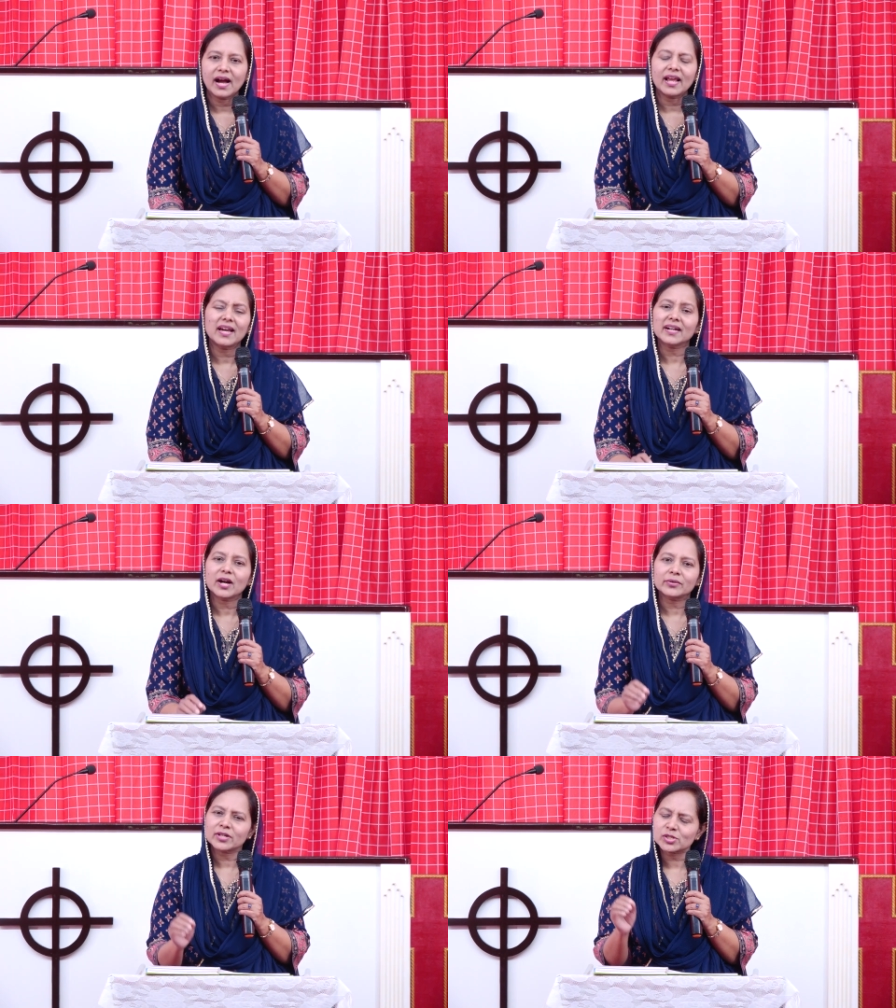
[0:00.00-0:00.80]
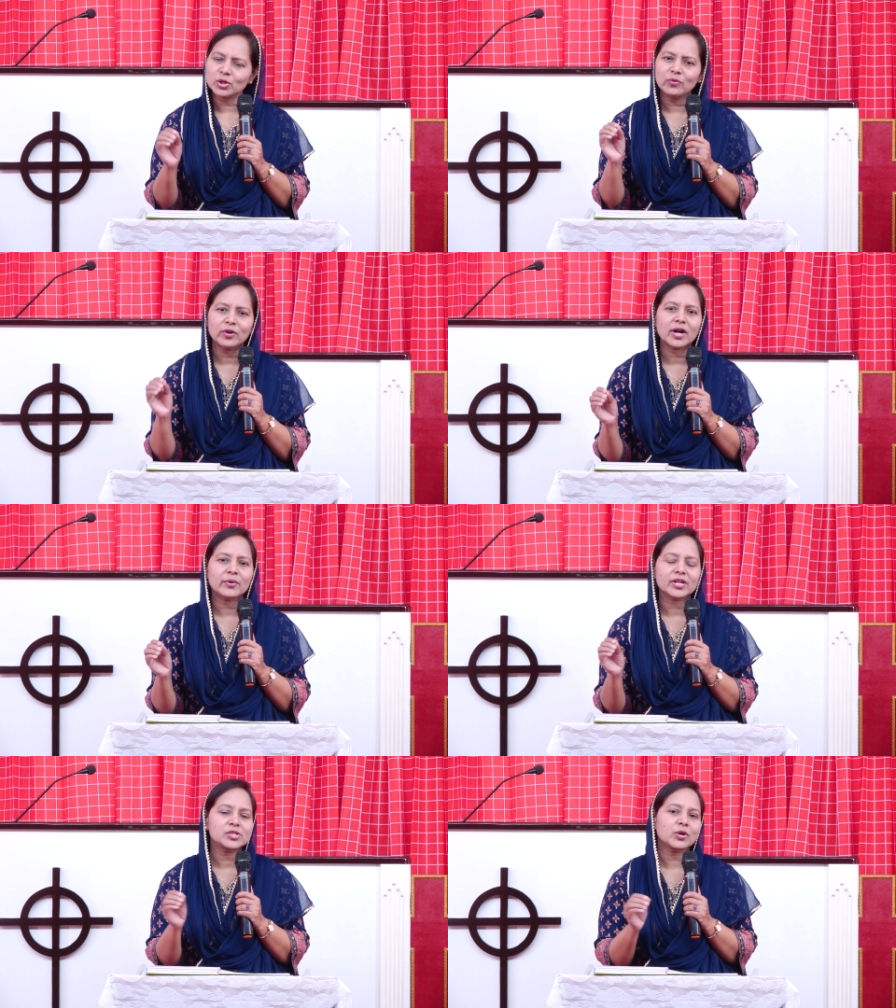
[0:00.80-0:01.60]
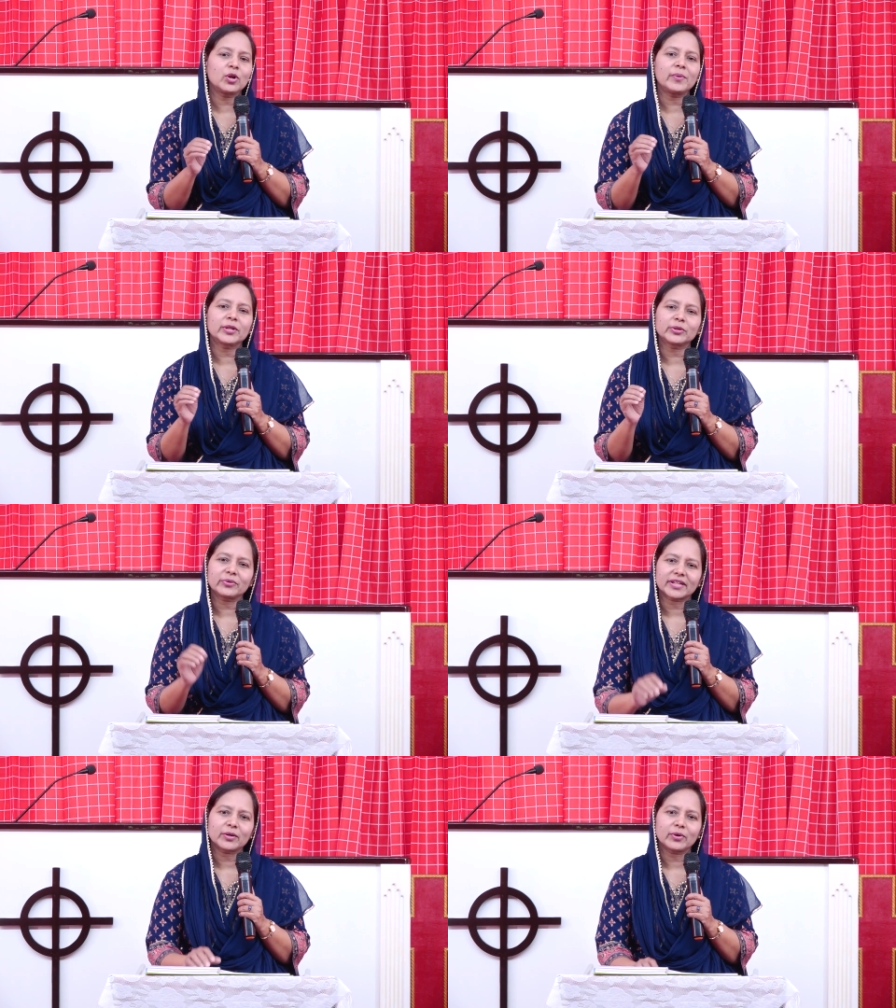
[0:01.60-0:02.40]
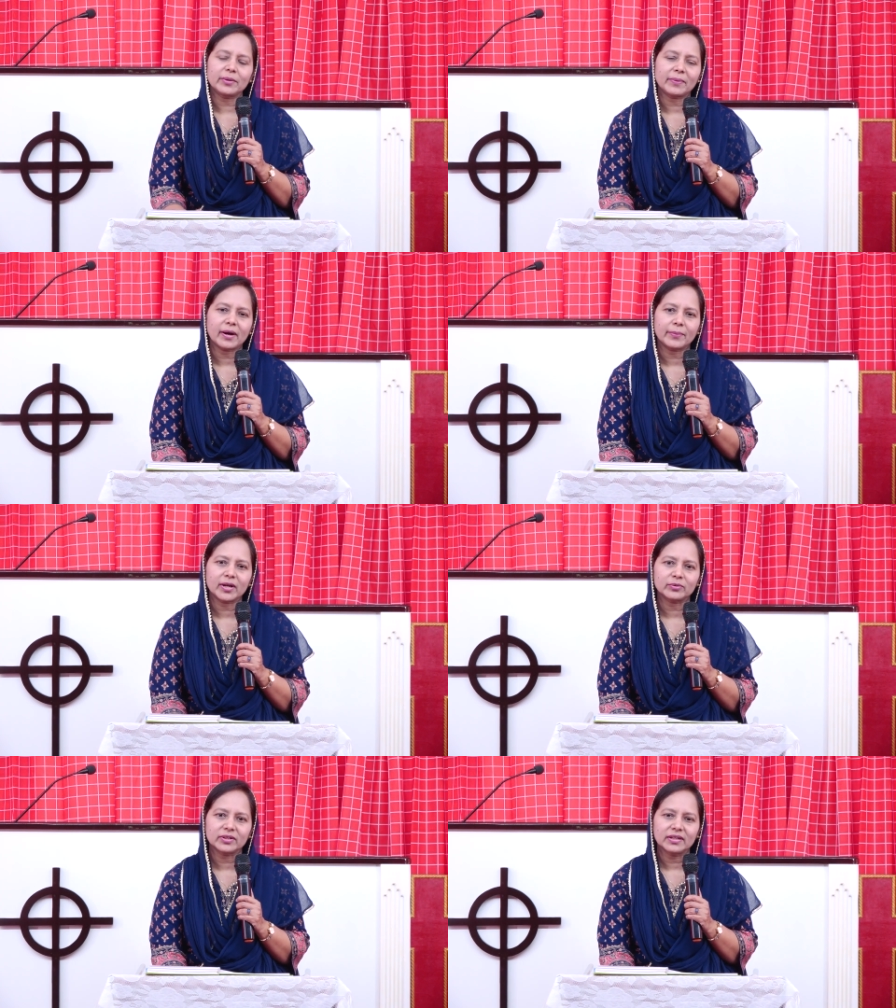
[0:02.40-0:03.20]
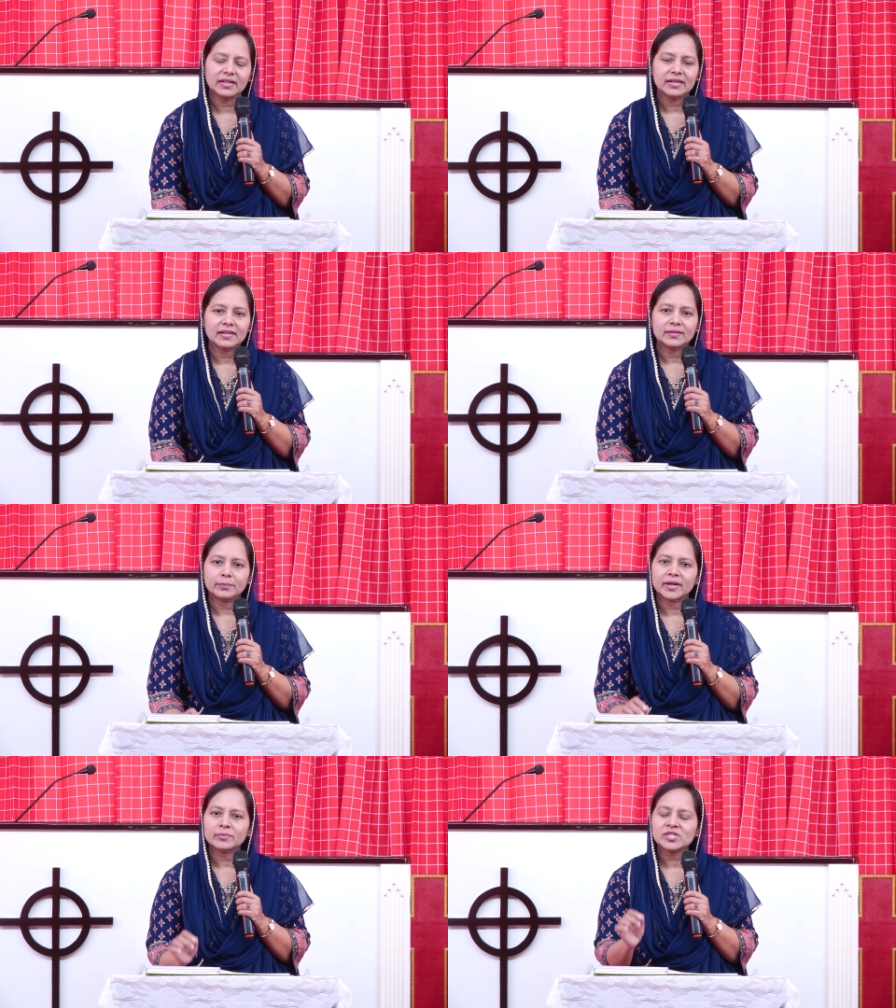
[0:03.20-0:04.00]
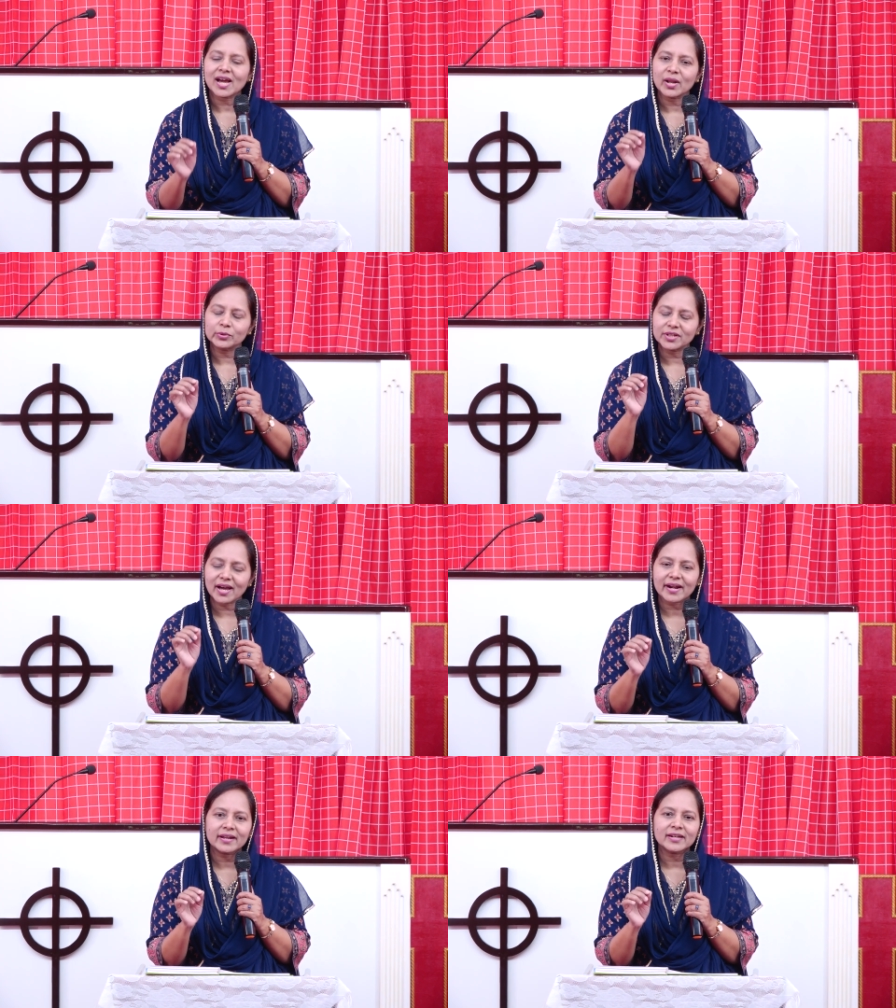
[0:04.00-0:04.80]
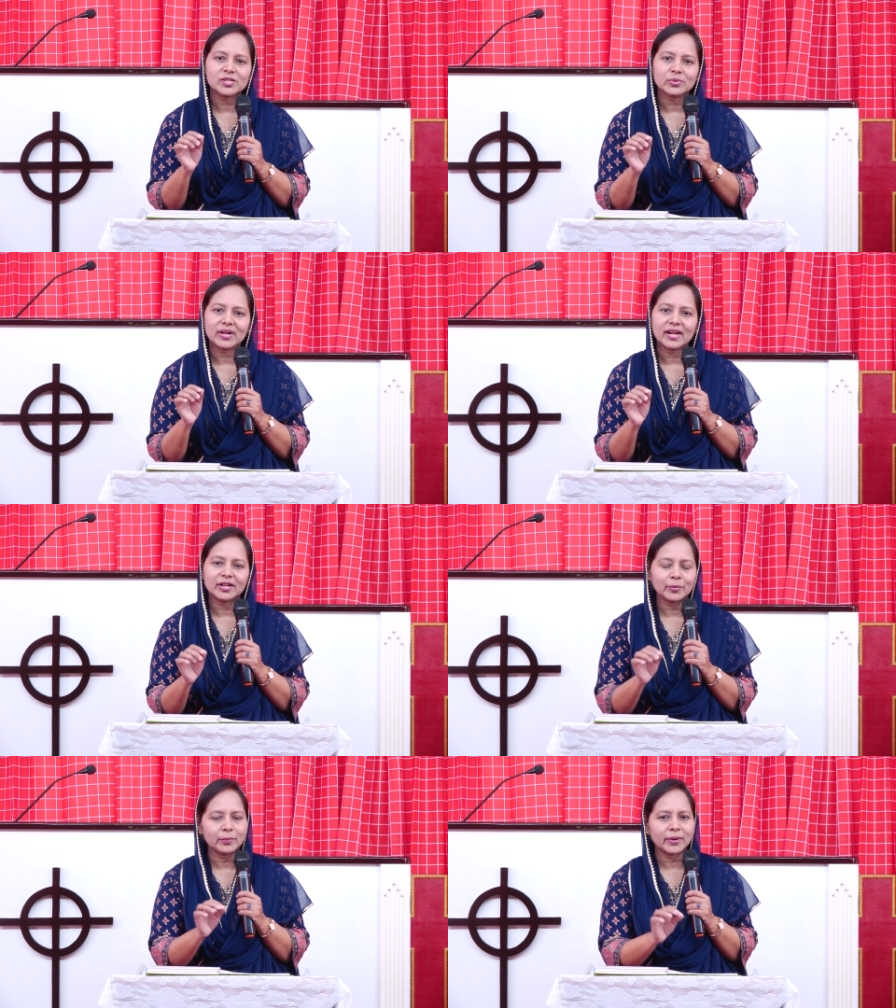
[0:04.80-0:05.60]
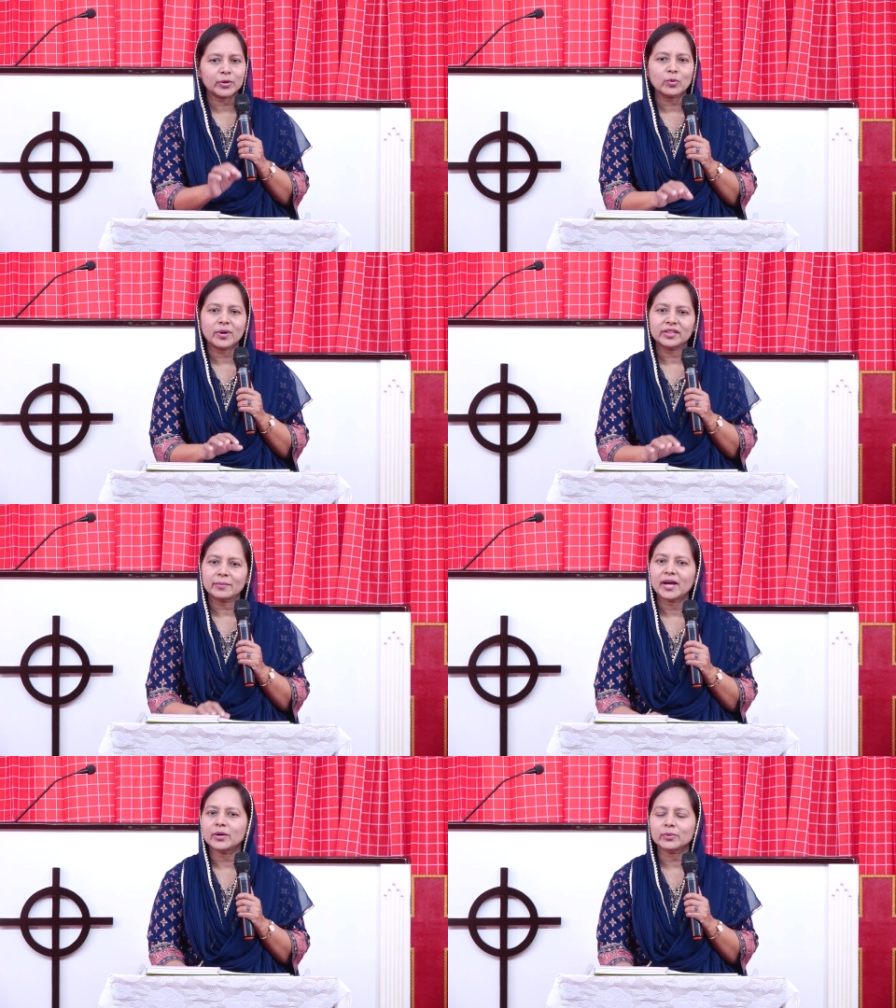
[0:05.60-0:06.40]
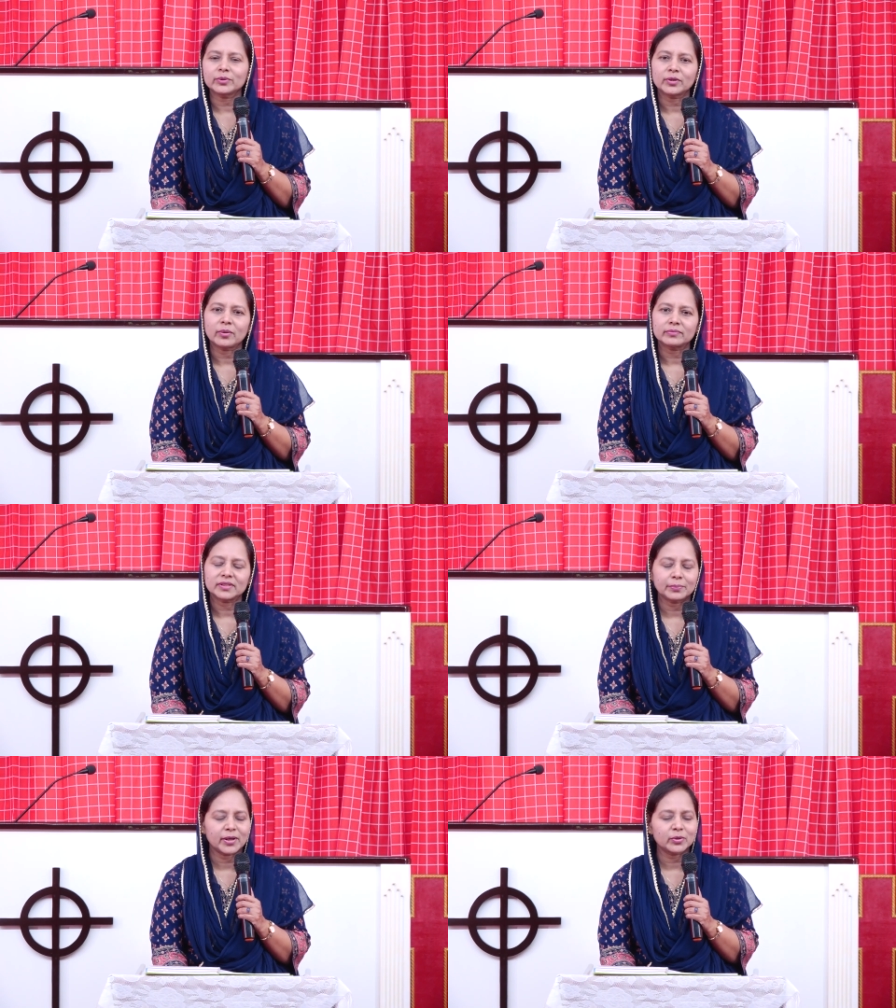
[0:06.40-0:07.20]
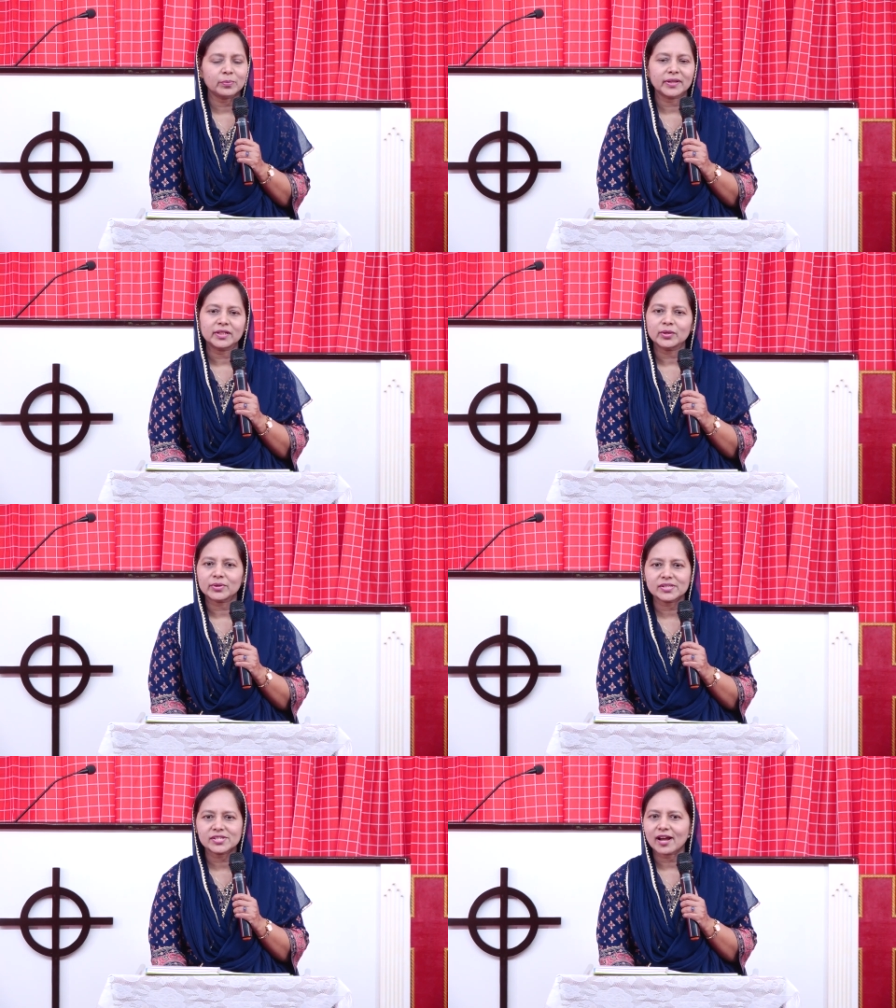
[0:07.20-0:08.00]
అలా కాకుండా సులువుగా కూడా చిక్కులు పెడుతూ ఉంటాయి కొన్ని పాపాలు మనం చాలా ఉదాహరణగా చూడాలంటే ఇప్పుడు పరుగు పందమే అనుకుందాం ఈ పరుగు పందం గురించి